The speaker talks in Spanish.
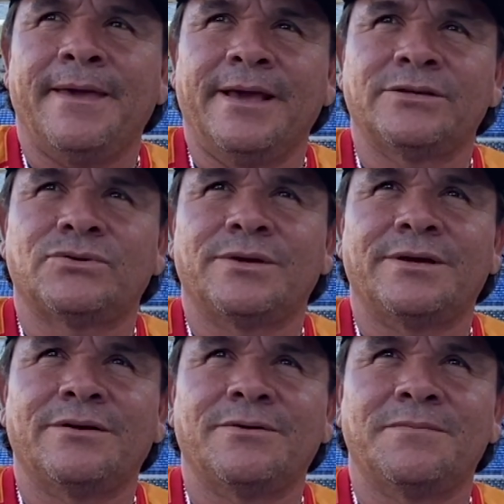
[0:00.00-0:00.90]
eso
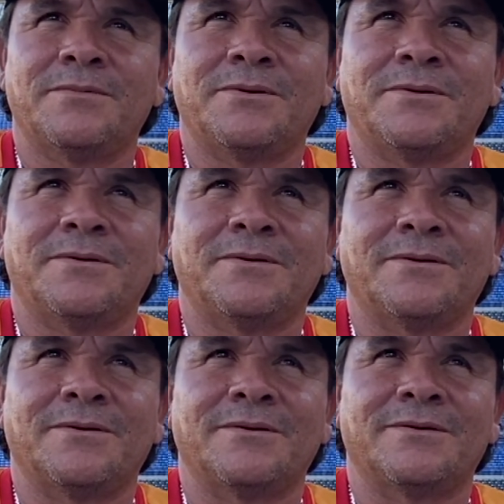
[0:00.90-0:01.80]
es
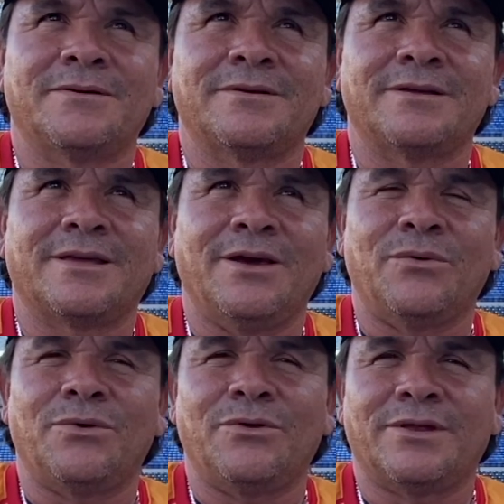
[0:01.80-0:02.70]
como que
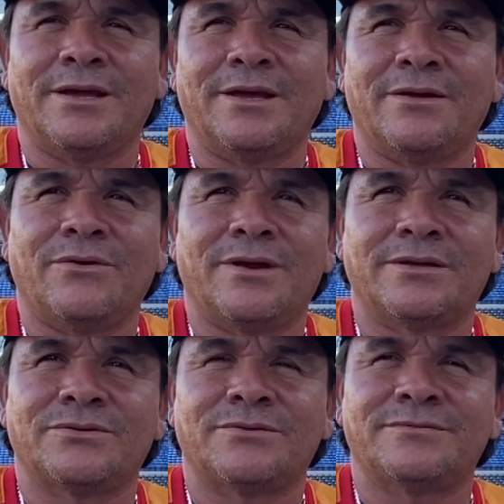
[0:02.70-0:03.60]
uno tenga en el
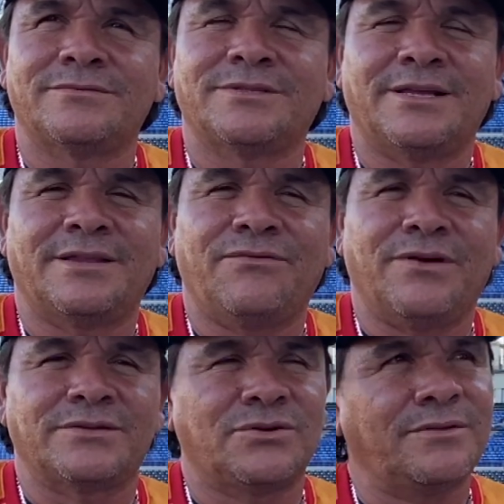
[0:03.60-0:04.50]
corazón
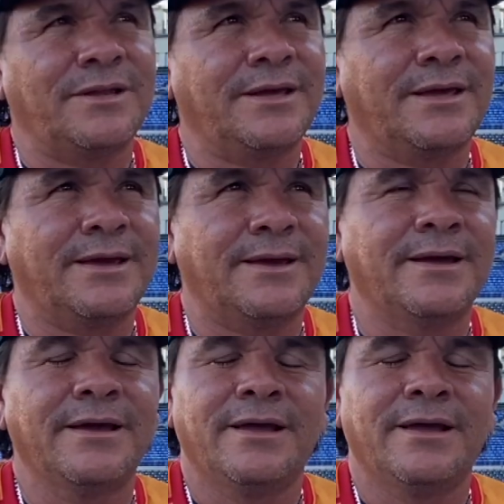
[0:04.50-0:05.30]
satisfacción de que